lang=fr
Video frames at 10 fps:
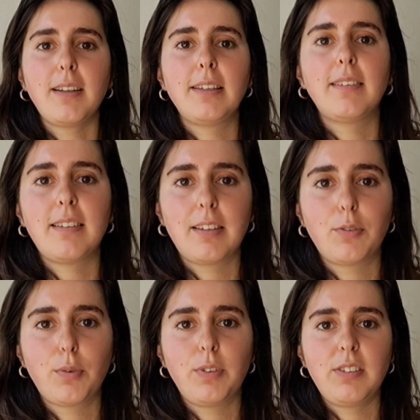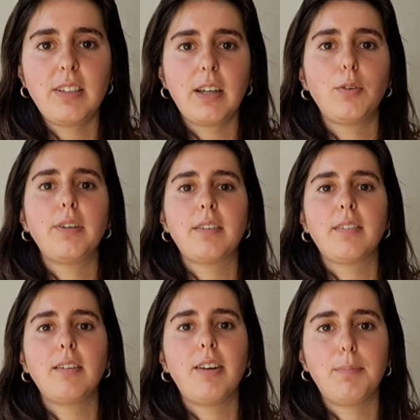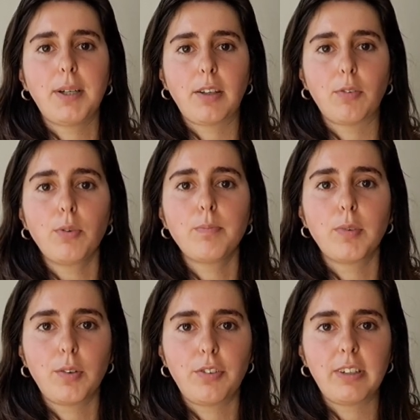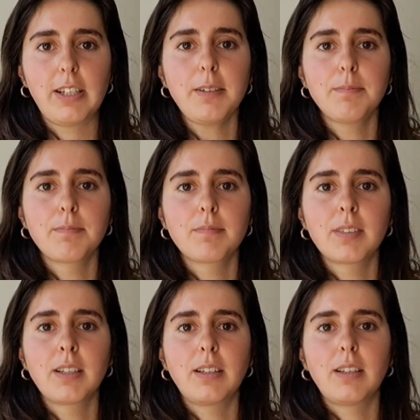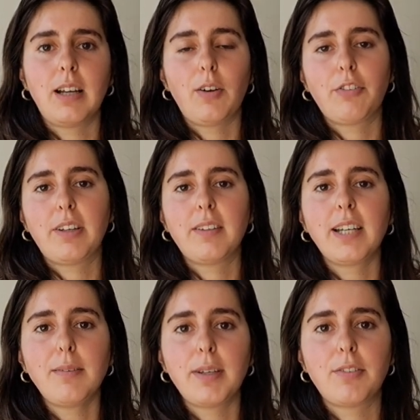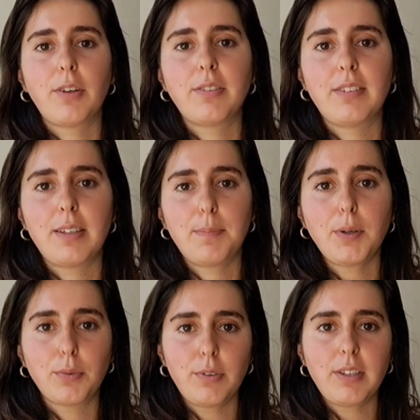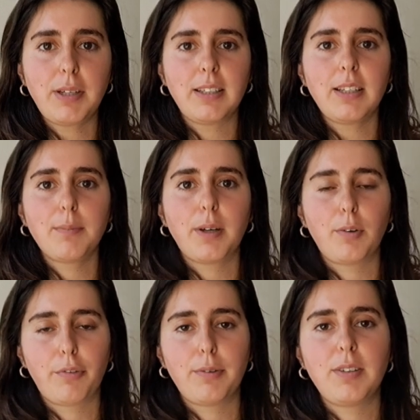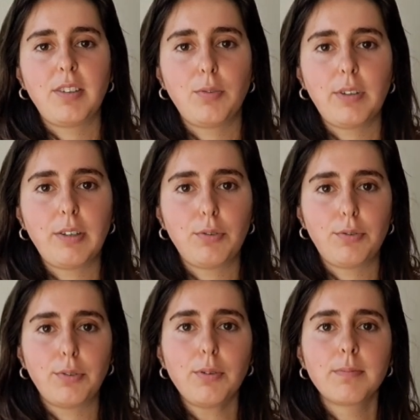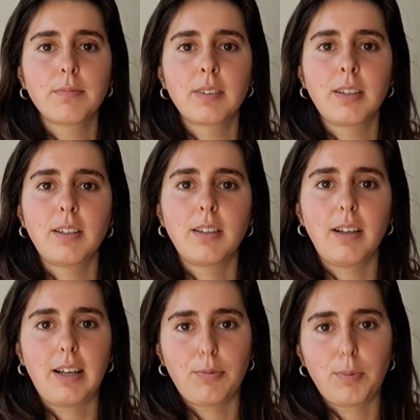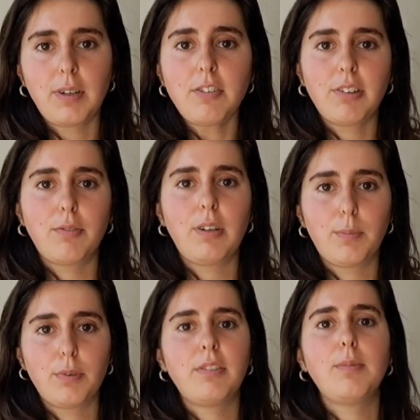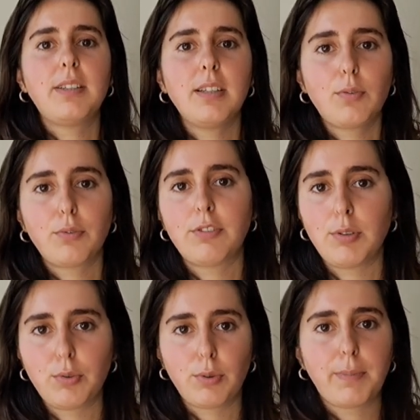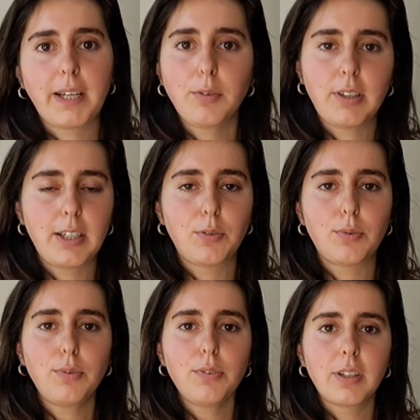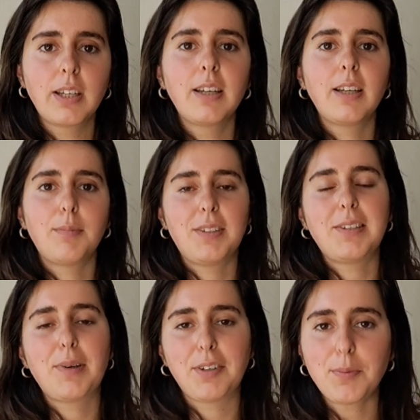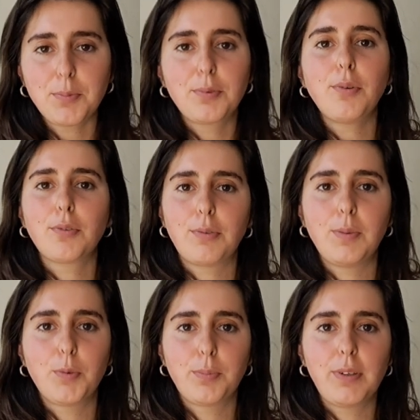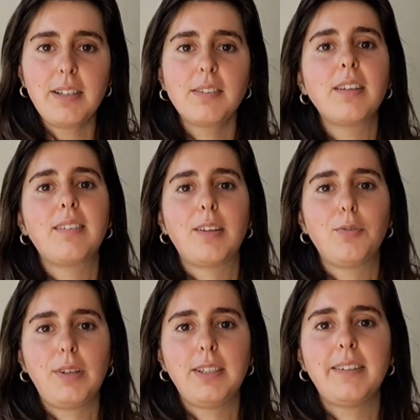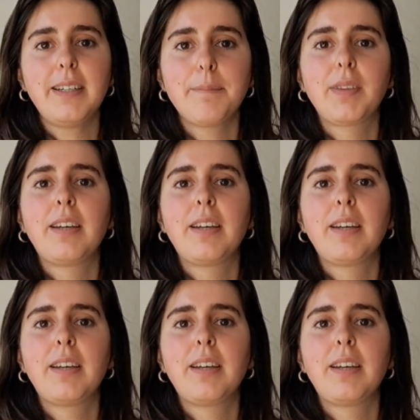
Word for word: année de thèse astrophysique à l'Université de Valparaiso, au Chili. Alors j'ai intégré le master CCP en deuxième année, après avoir fait mes études à Jussieu. À ce moment-là, j'ai vu la possibilité de continuer sur Paris ou d'aller à Toulouse, mais ce qui m'a vraiment plu dans celui de Montpellier, c'était sa dualité,